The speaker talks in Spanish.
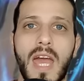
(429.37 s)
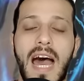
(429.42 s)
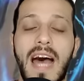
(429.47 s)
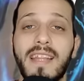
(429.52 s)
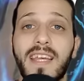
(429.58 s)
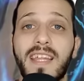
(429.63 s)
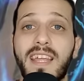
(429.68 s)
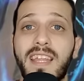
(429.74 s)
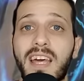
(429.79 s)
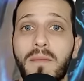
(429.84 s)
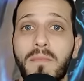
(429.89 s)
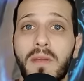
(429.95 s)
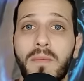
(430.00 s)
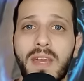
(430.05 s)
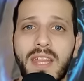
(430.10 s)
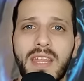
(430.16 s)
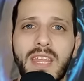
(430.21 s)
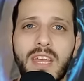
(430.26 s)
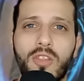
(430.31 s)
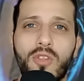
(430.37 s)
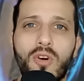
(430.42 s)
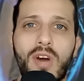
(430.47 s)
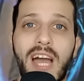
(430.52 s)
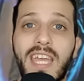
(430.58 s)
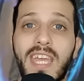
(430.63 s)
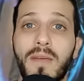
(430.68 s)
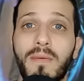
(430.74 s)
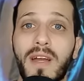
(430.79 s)
Antes de dar mi veredicto,
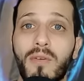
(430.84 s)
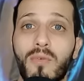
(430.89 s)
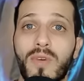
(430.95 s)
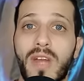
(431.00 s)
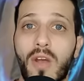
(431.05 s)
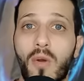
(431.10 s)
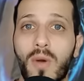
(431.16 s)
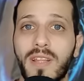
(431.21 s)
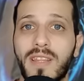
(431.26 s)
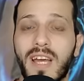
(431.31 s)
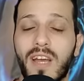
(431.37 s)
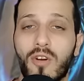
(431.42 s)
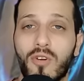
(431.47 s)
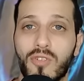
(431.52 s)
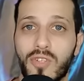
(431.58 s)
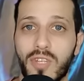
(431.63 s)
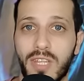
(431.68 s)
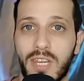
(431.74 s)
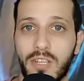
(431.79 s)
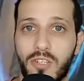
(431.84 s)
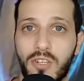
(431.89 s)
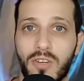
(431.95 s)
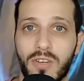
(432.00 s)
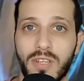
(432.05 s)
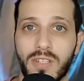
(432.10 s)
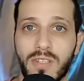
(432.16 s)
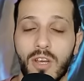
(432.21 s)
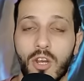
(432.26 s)
aquí van unas cuantas
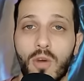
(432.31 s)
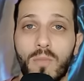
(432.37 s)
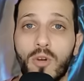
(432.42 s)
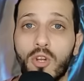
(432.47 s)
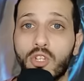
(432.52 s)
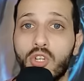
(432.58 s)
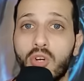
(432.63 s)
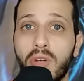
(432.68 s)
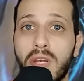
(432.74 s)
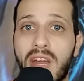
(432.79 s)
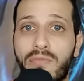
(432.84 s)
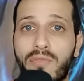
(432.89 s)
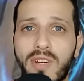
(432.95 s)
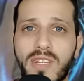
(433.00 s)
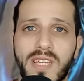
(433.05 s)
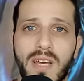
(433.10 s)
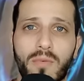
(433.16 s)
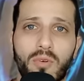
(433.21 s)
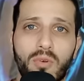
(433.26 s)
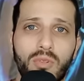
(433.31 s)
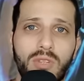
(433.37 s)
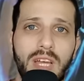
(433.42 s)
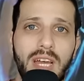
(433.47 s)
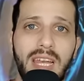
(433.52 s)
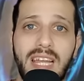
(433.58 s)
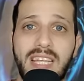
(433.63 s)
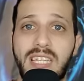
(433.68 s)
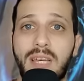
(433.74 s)
consideraciones, como lo son la fuerza
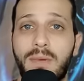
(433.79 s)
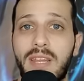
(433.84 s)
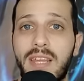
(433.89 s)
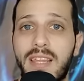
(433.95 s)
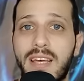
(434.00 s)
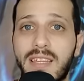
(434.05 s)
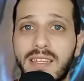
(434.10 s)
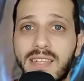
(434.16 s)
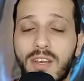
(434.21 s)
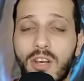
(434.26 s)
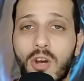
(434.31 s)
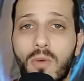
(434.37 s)
bruta, las habilidades en